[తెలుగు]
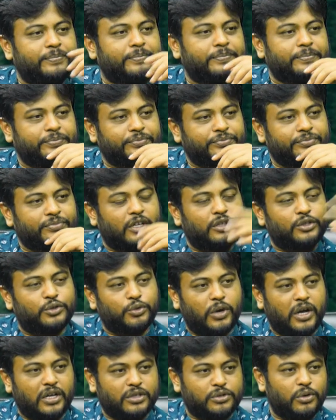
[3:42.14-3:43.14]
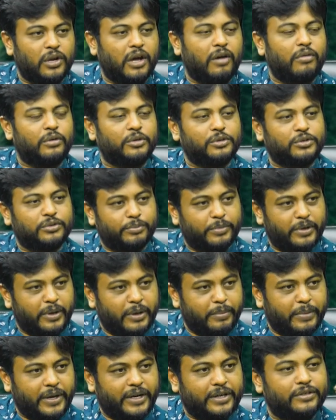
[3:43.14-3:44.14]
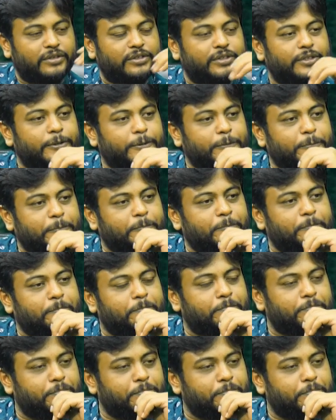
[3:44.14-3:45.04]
ఎంతో మంది ఉన్నారు వాళ్ళందరినీ